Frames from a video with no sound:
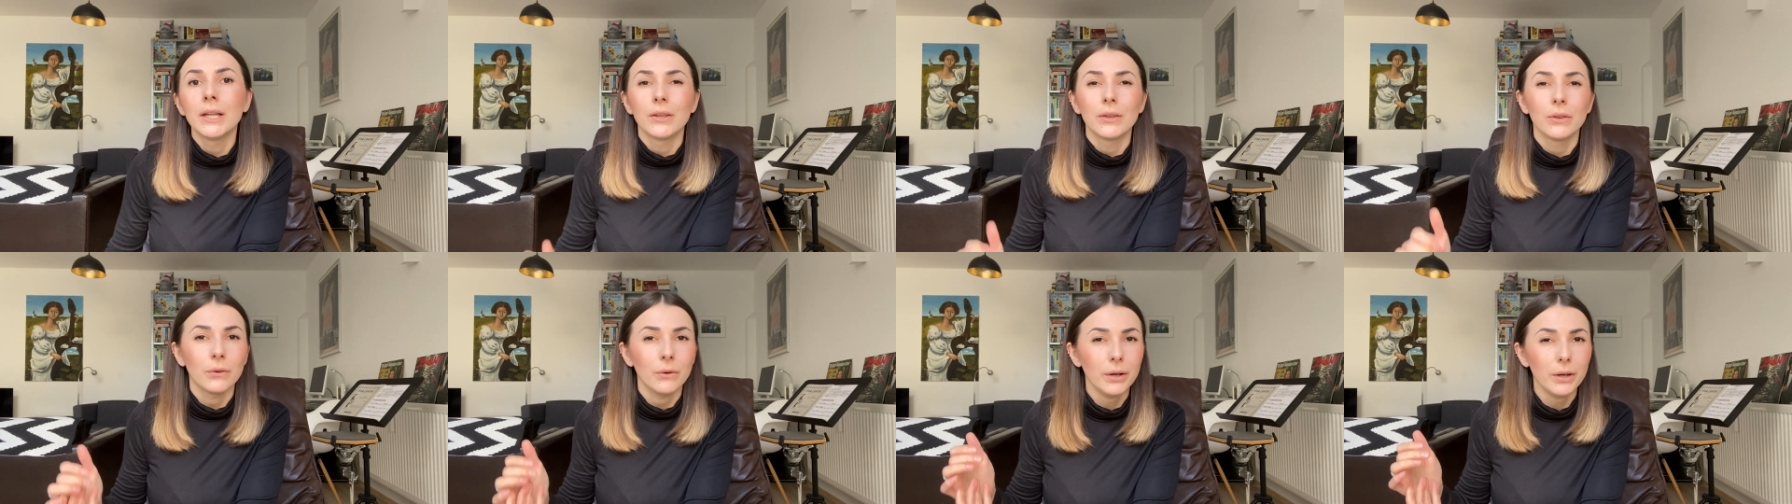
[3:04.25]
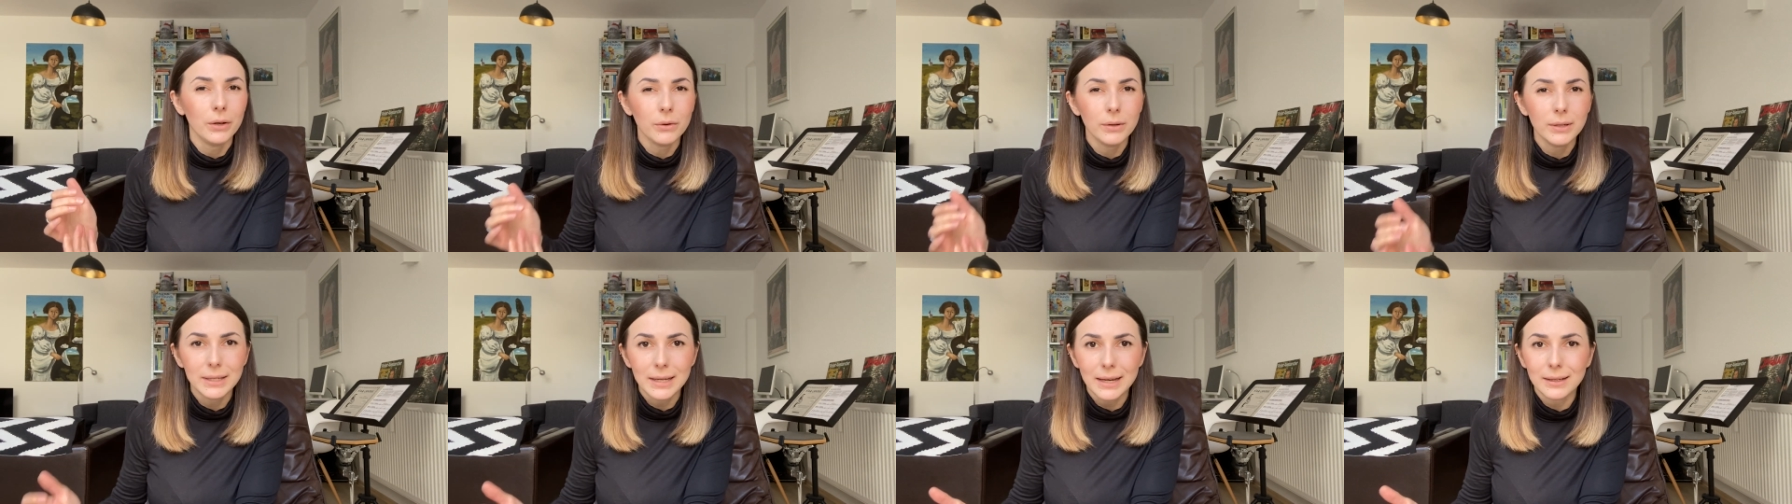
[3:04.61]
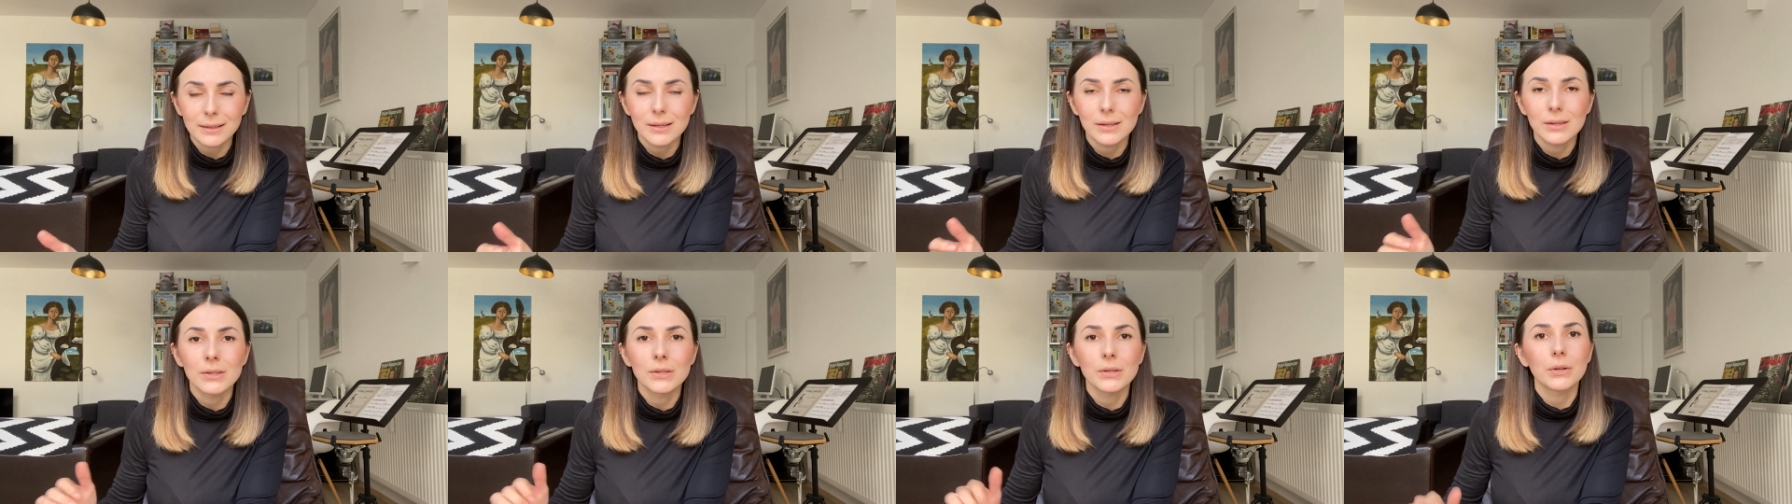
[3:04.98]
neue
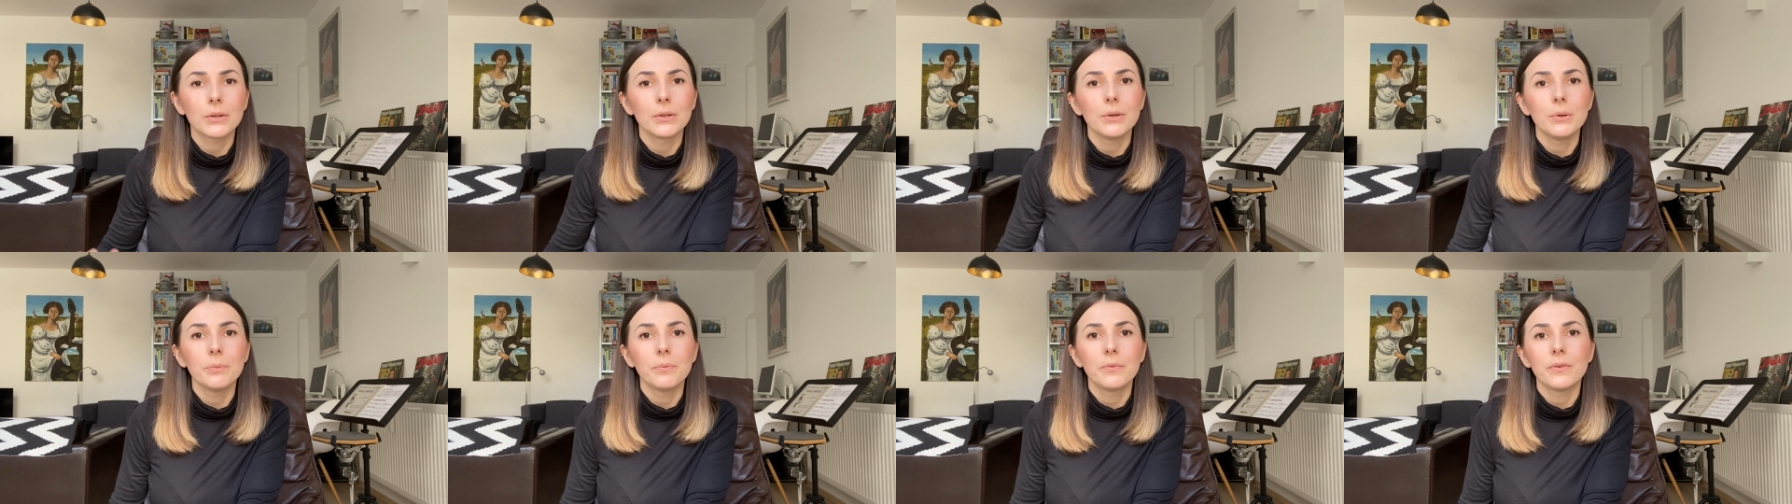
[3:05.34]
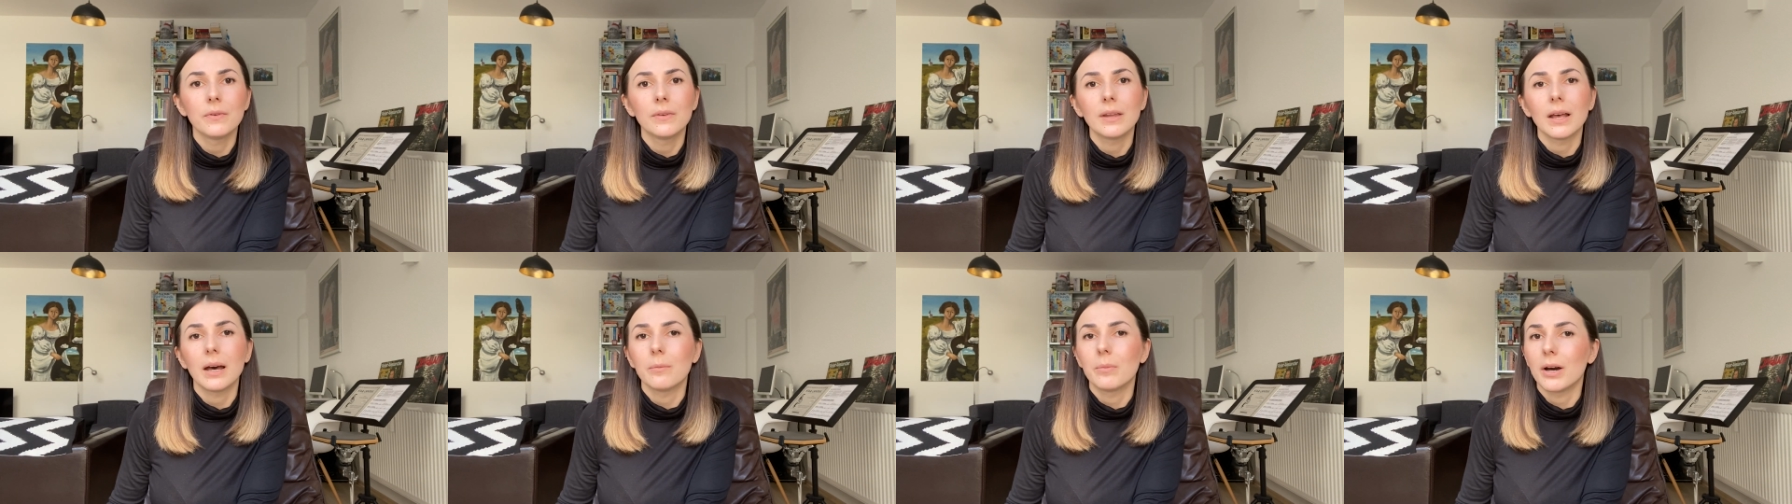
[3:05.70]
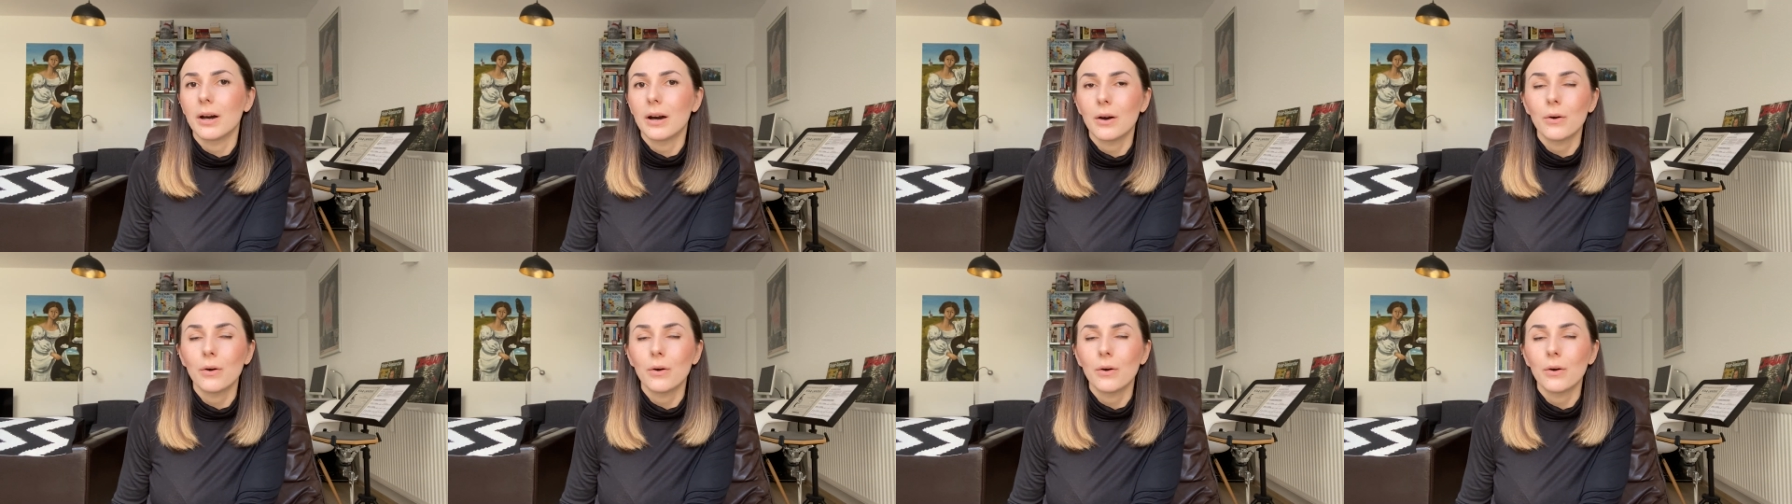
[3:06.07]
Kontakte zu knüpfen, aber